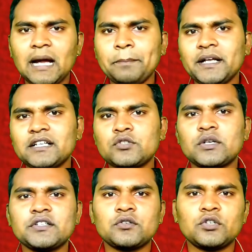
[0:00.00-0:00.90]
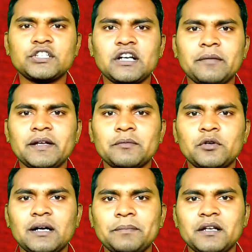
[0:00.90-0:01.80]
আপনাকে যোগাযোগ করতে হবে
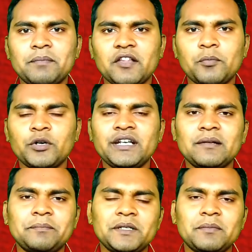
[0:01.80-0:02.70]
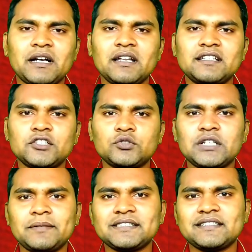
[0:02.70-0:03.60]
এবং আপনার পাসপোর্ট নিয়ে আপনি বাংলাদেশ
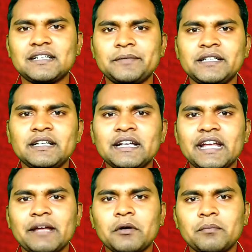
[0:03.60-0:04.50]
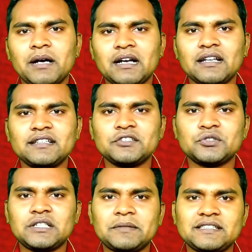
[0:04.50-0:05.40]
দূতাবাসে যাবেন এবং বাংলাদেশ
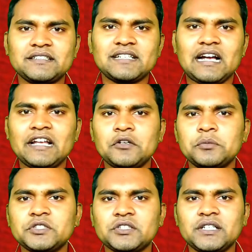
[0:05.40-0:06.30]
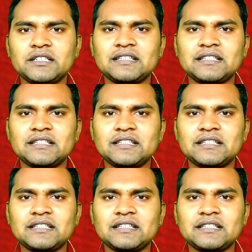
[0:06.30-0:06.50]
দূতাবাসের যে হাই কমিশনার